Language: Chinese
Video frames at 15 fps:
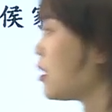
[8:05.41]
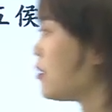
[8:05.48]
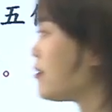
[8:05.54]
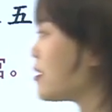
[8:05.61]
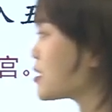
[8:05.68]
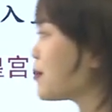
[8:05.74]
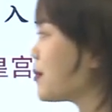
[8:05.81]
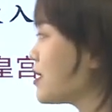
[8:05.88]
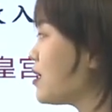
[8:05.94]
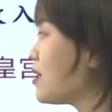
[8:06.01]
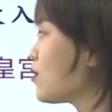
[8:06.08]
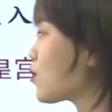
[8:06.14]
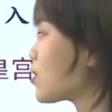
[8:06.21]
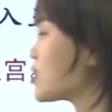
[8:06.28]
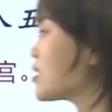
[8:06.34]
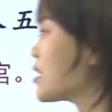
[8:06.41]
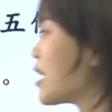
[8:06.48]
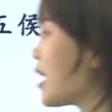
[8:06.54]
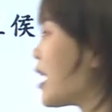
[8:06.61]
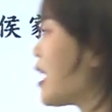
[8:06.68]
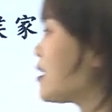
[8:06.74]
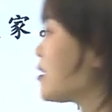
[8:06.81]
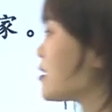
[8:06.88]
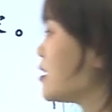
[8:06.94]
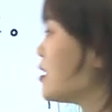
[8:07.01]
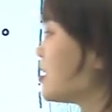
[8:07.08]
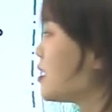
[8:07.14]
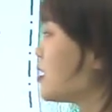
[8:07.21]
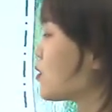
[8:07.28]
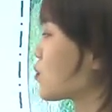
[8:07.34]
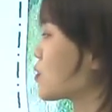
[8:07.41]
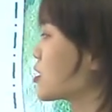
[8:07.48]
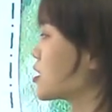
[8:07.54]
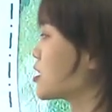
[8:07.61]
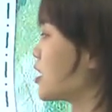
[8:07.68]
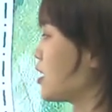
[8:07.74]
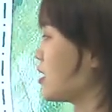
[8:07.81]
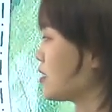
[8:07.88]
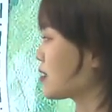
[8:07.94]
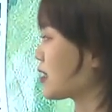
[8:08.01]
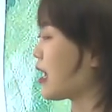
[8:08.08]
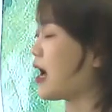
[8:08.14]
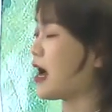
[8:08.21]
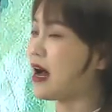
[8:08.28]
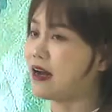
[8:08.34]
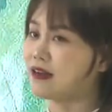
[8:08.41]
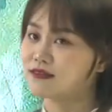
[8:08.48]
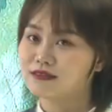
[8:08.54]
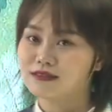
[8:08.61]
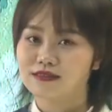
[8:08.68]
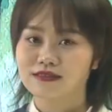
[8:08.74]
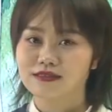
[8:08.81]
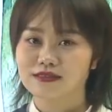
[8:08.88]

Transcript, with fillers: 为什么一会儿是汉，一会儿是唐？